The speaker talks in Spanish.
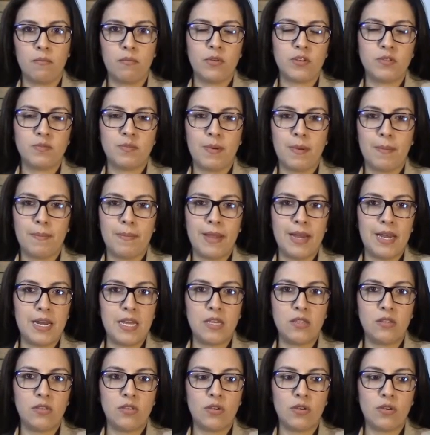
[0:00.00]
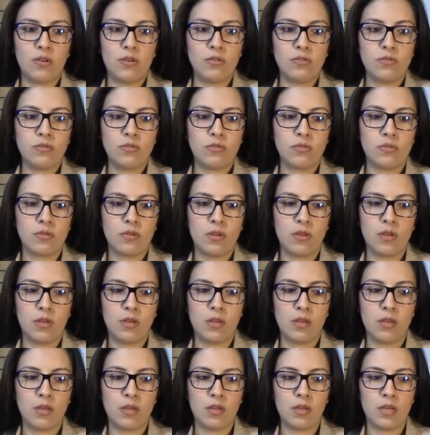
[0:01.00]
pues papelitos,
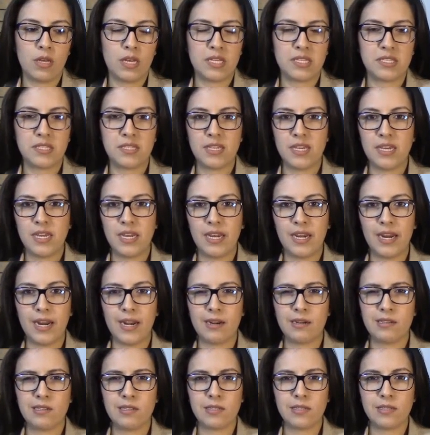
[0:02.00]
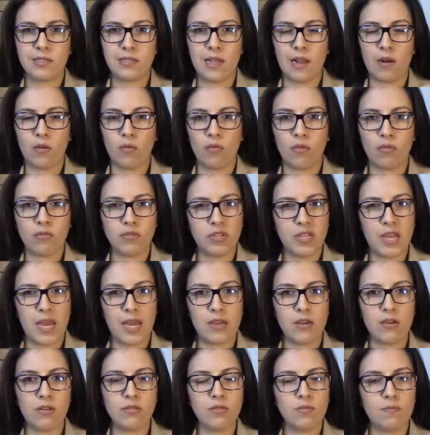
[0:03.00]
stickers, algunos
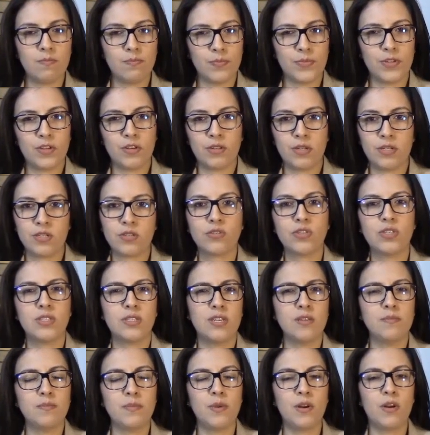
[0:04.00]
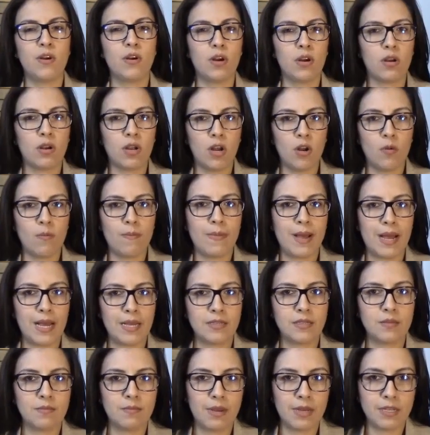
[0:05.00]
sellos y otras cositas, pero creo que lo
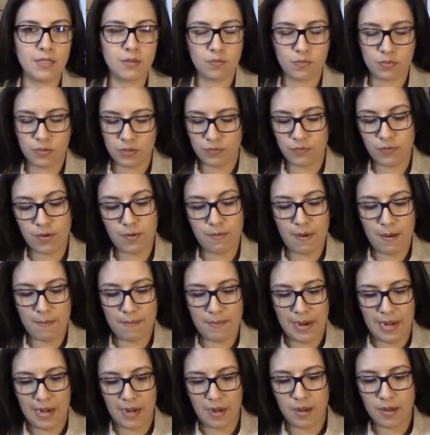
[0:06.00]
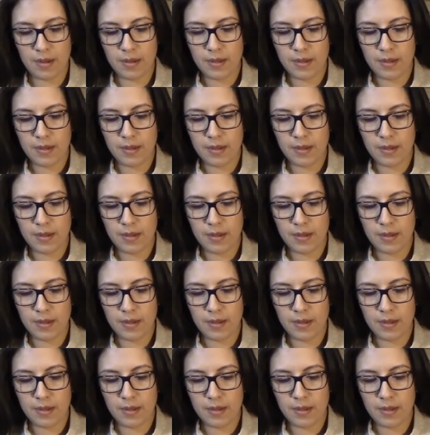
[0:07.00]
más más pues fue papel.